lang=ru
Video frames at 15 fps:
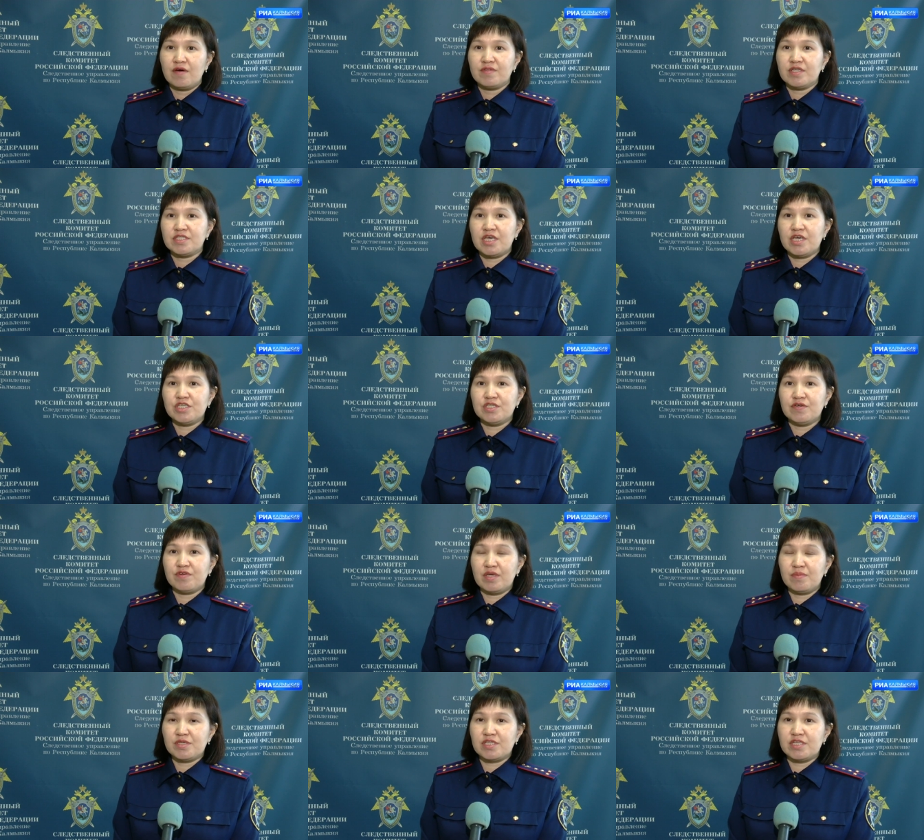В настоящее
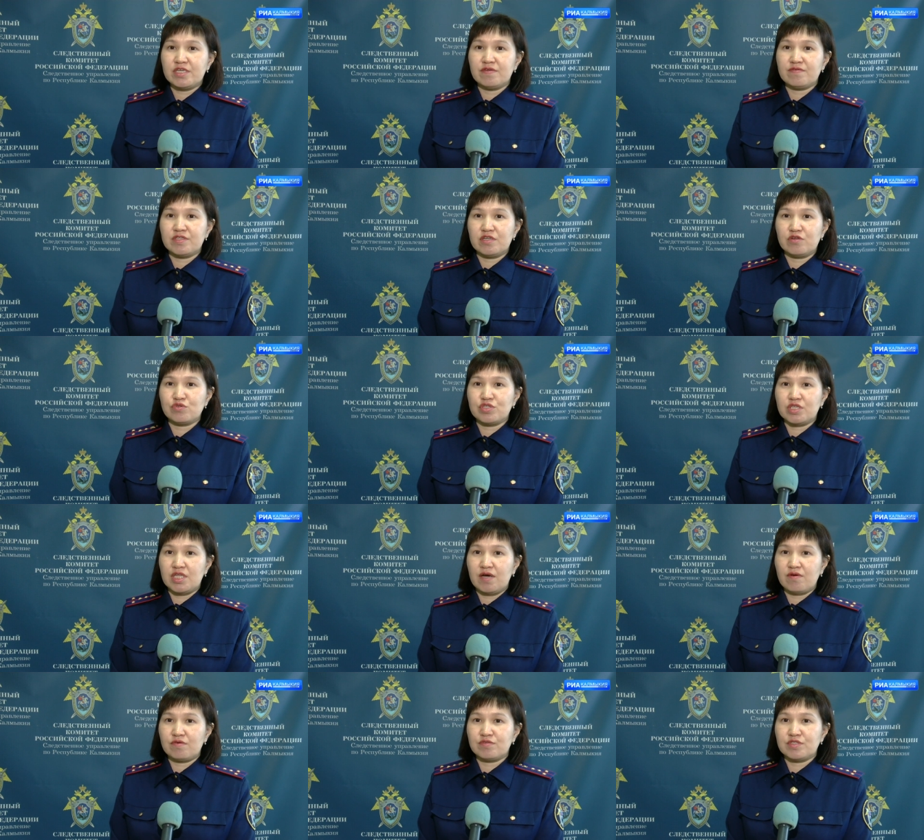время следователи
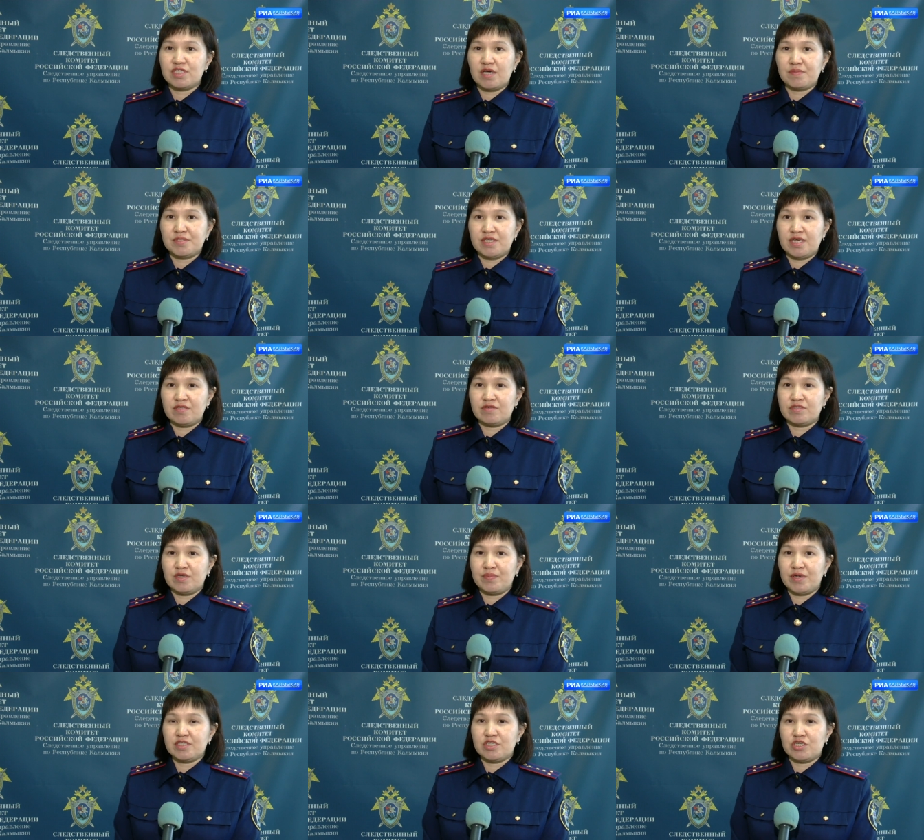устанавливают все обстоятельства
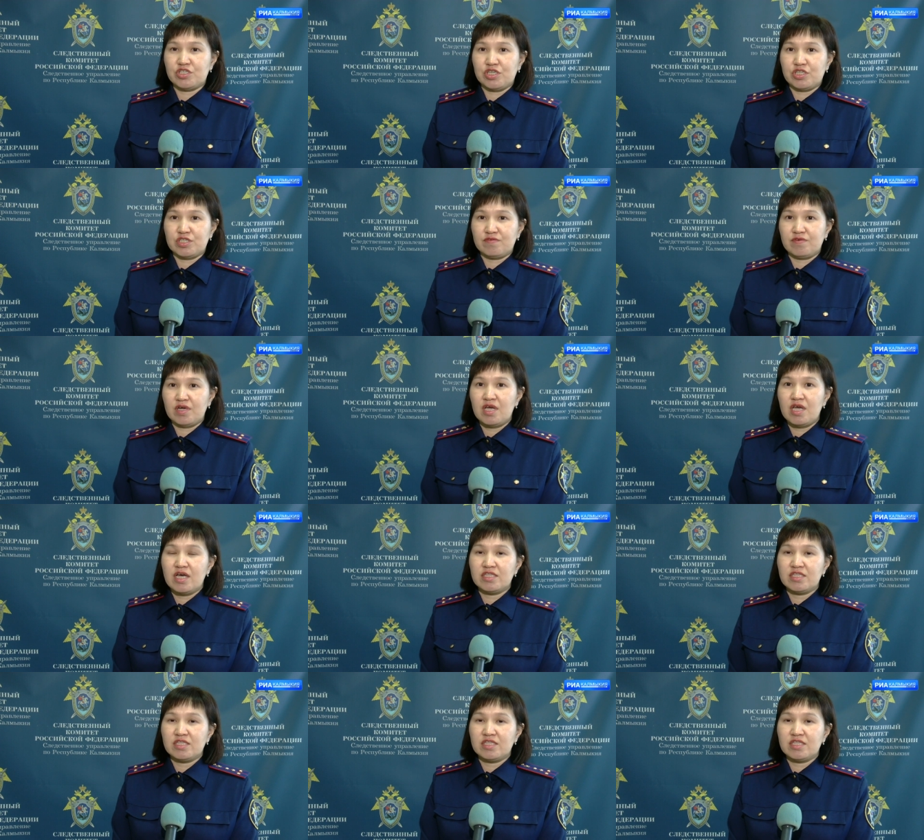произошедшего,